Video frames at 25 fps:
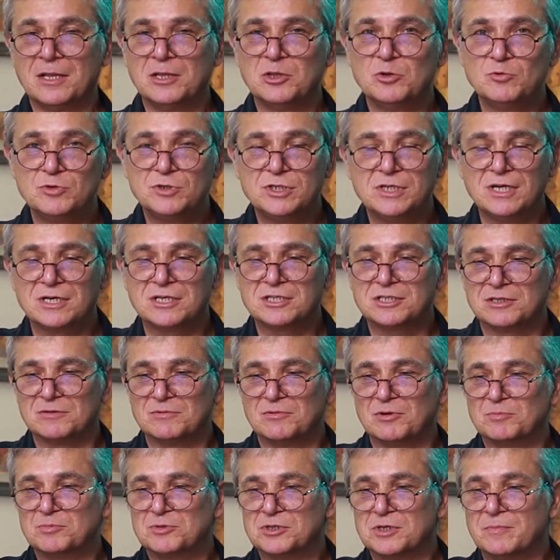Ну, сердце,
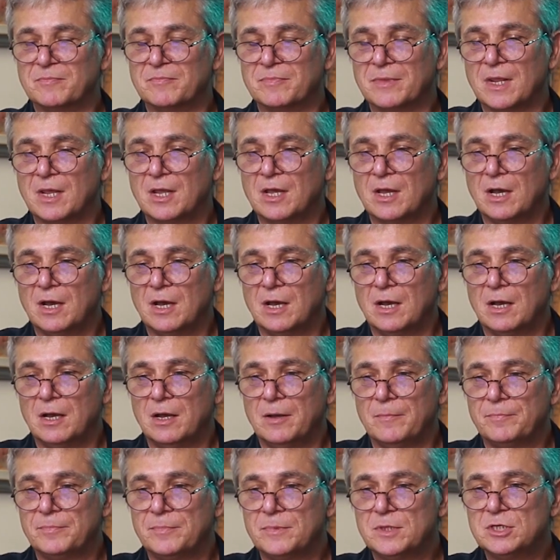в общем.
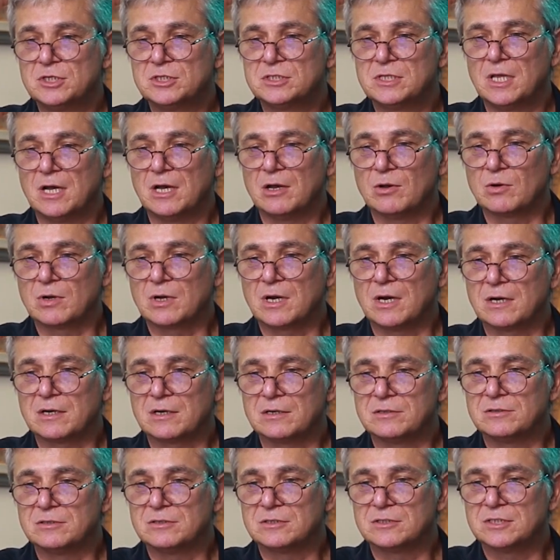Не знаю,
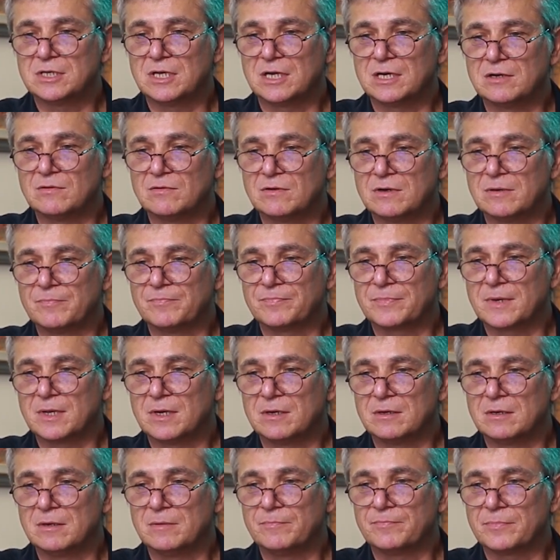как это зарево
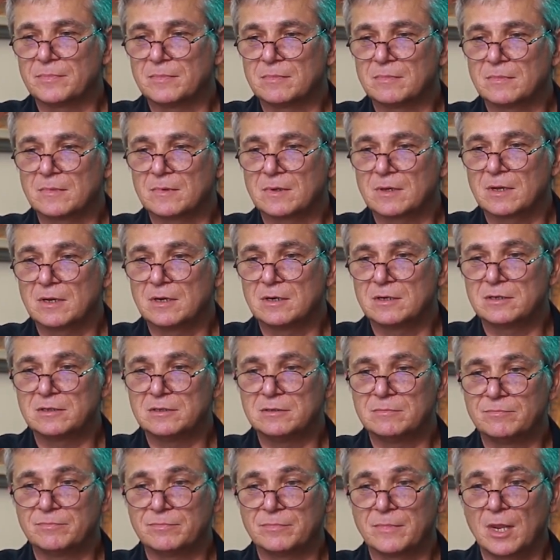
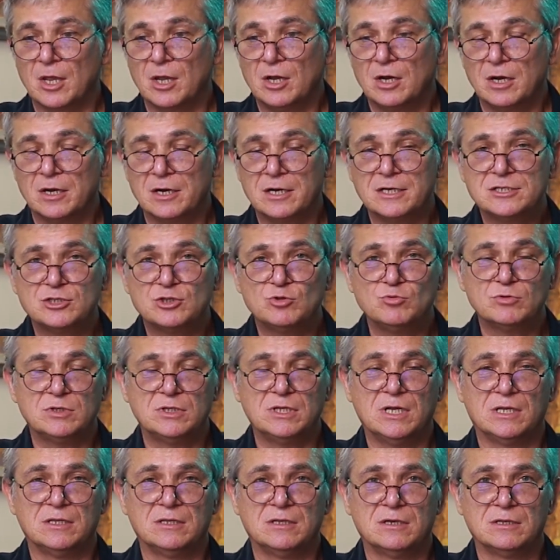а, раздуть
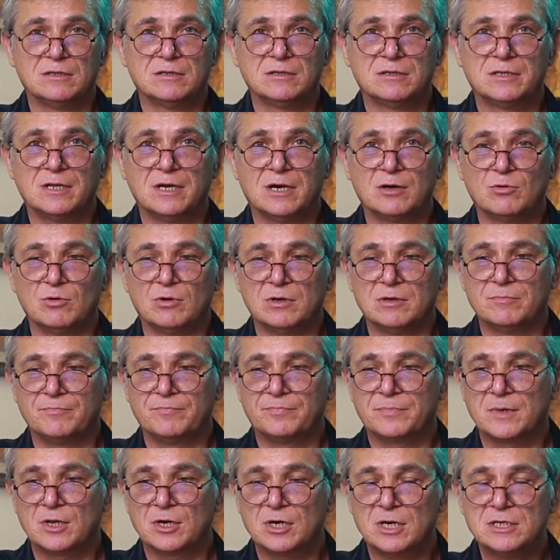надо этот огонь.
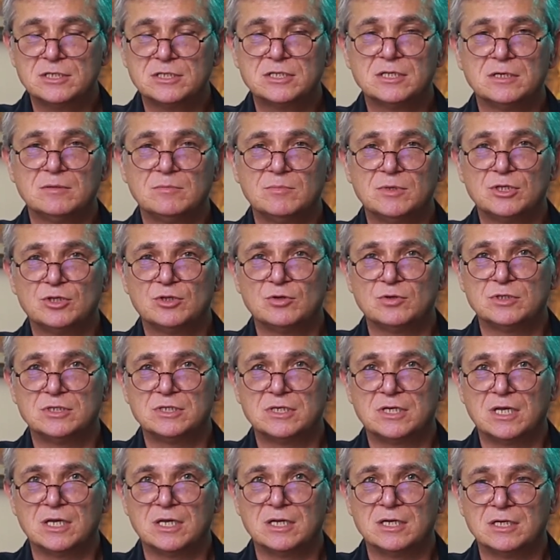Разные
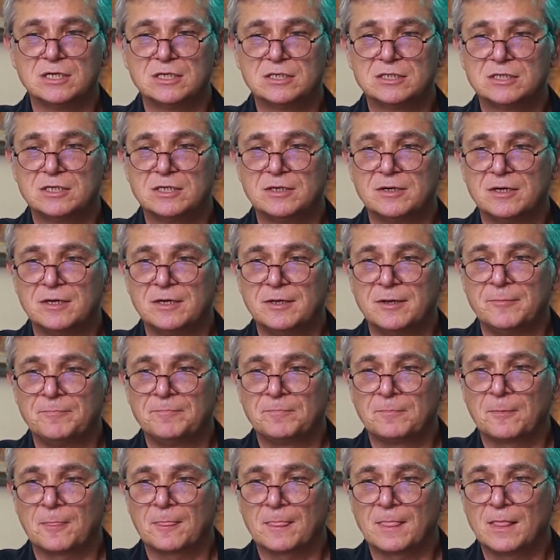методики есть.
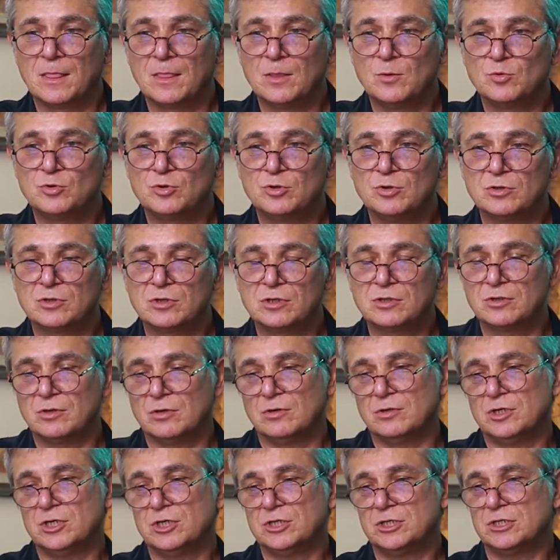Но тот,
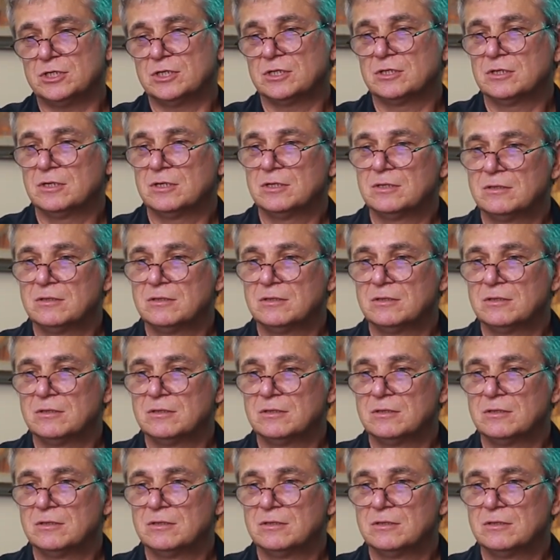кто ищет,